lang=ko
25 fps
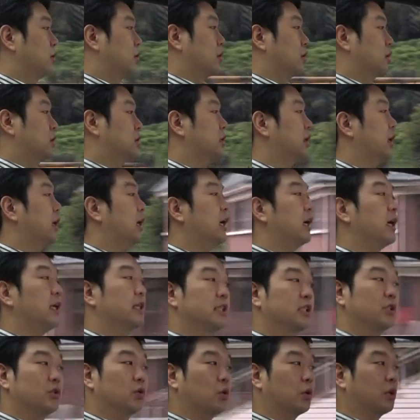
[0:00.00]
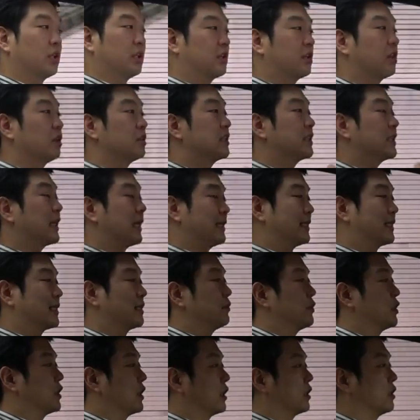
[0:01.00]
크게 진동이 느껴지지
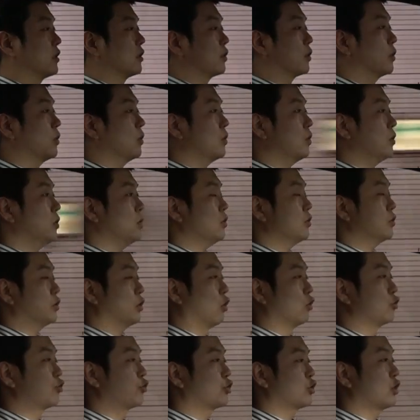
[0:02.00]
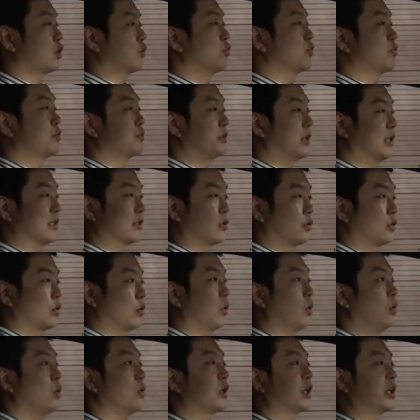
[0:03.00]
않습니다. 그리고 정숙성
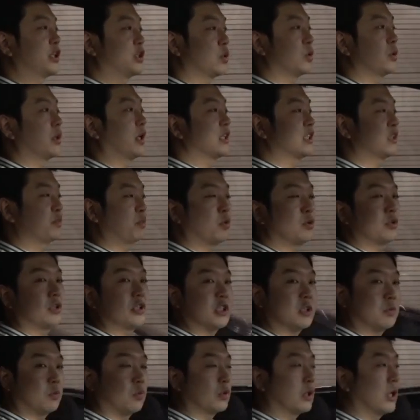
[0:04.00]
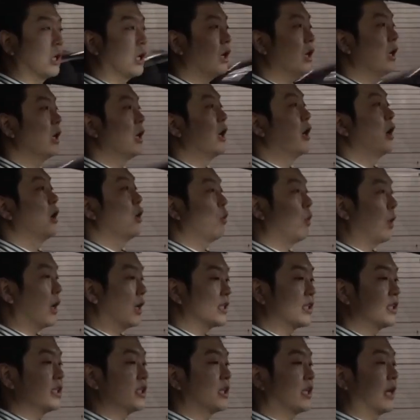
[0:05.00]
부분에서도 기존의 스포티지보다
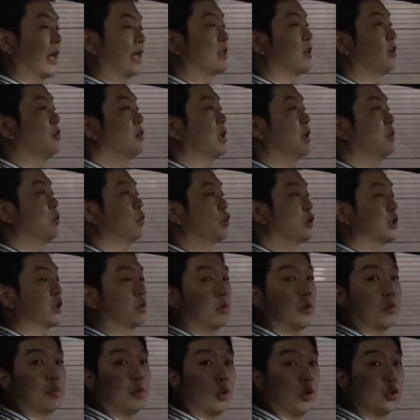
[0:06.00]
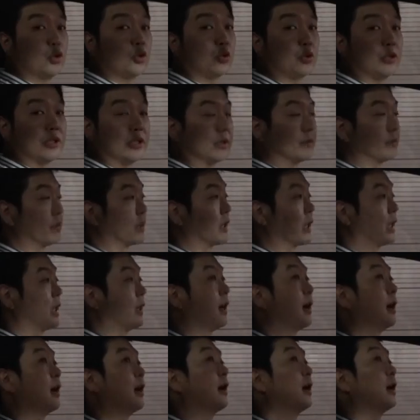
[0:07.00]
확실히 개선된 모습을 보여주고 있습니다.